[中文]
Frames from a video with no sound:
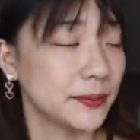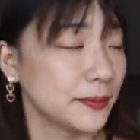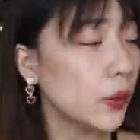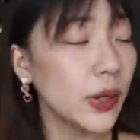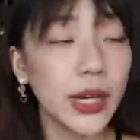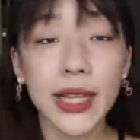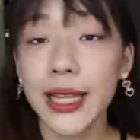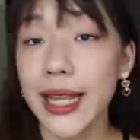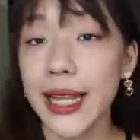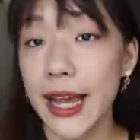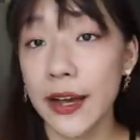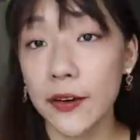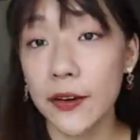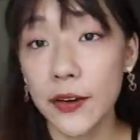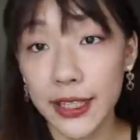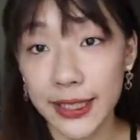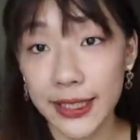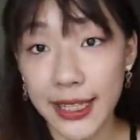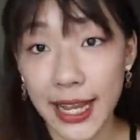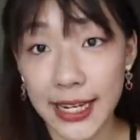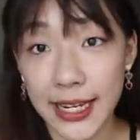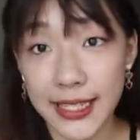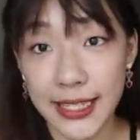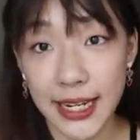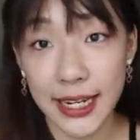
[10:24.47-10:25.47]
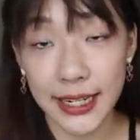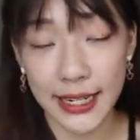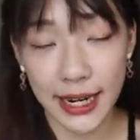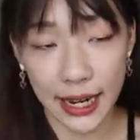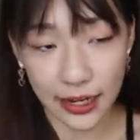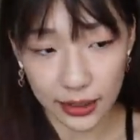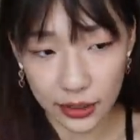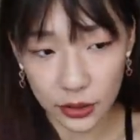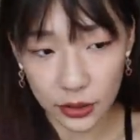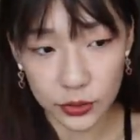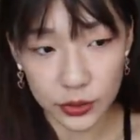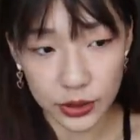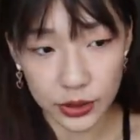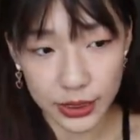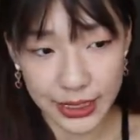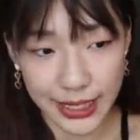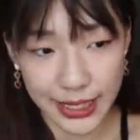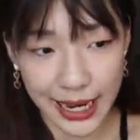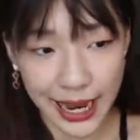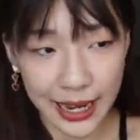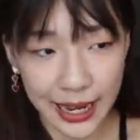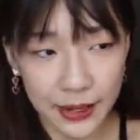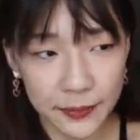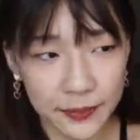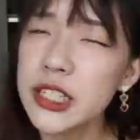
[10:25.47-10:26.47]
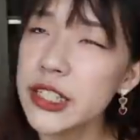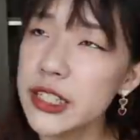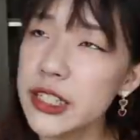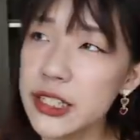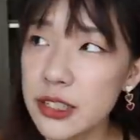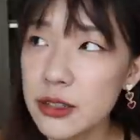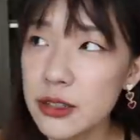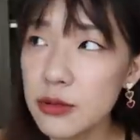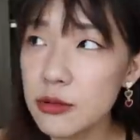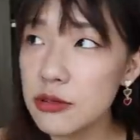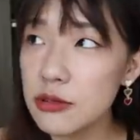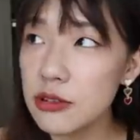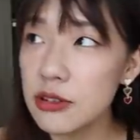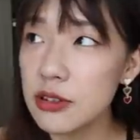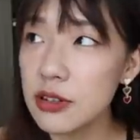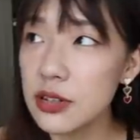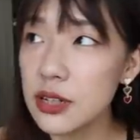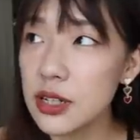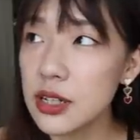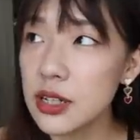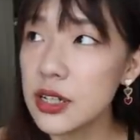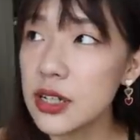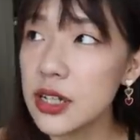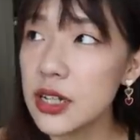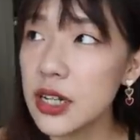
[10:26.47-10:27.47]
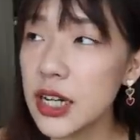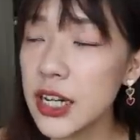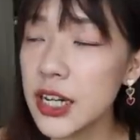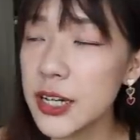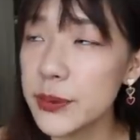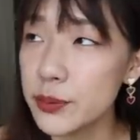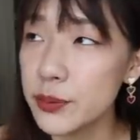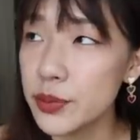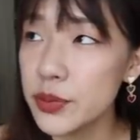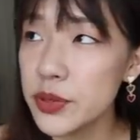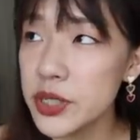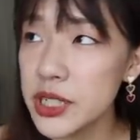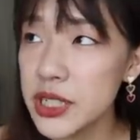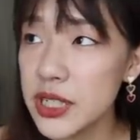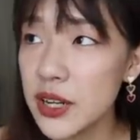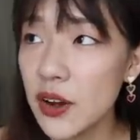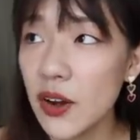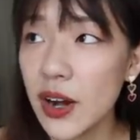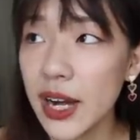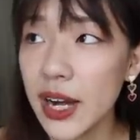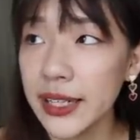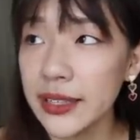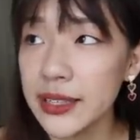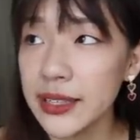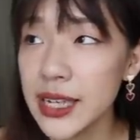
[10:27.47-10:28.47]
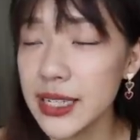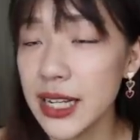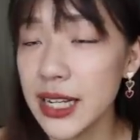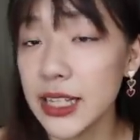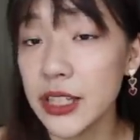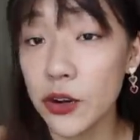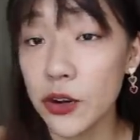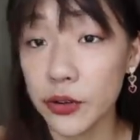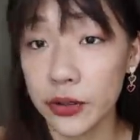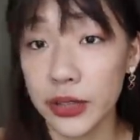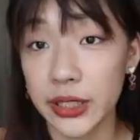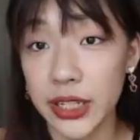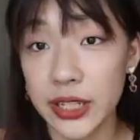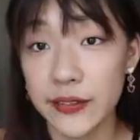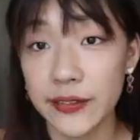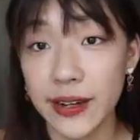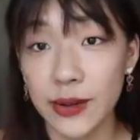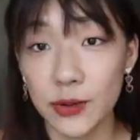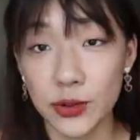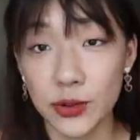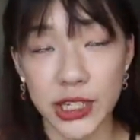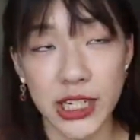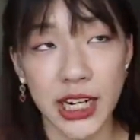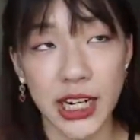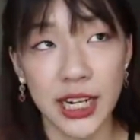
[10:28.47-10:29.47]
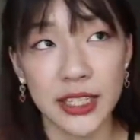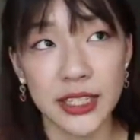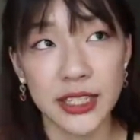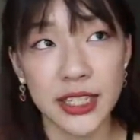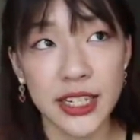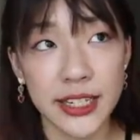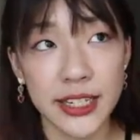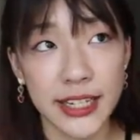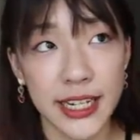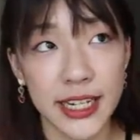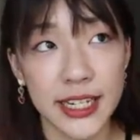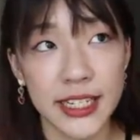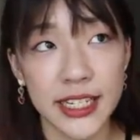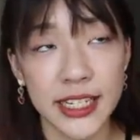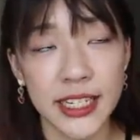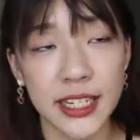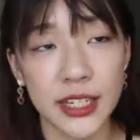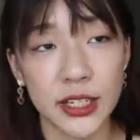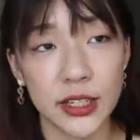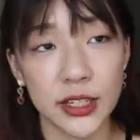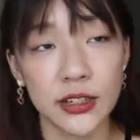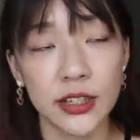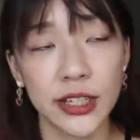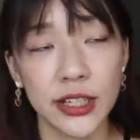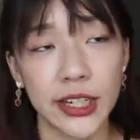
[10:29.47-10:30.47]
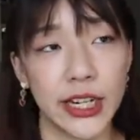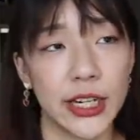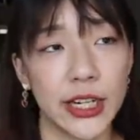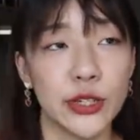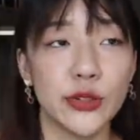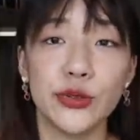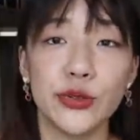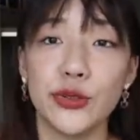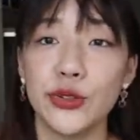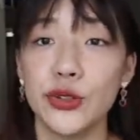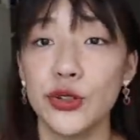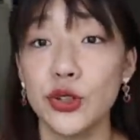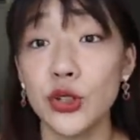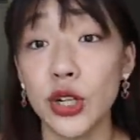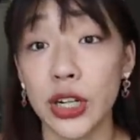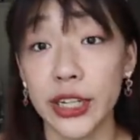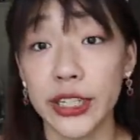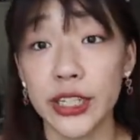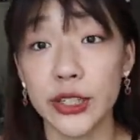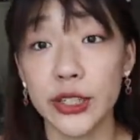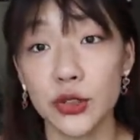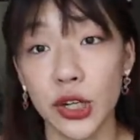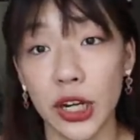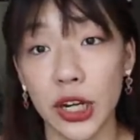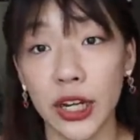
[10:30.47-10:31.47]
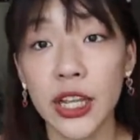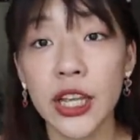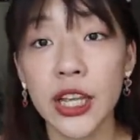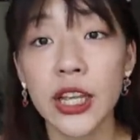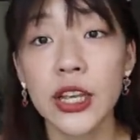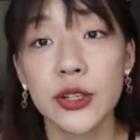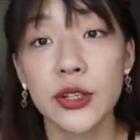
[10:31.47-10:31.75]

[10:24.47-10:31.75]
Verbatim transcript: 未来会待在哪个国家？其实我很不喜欢待在同个地方，我想要趁年轻的时候赶快出去闯一闯。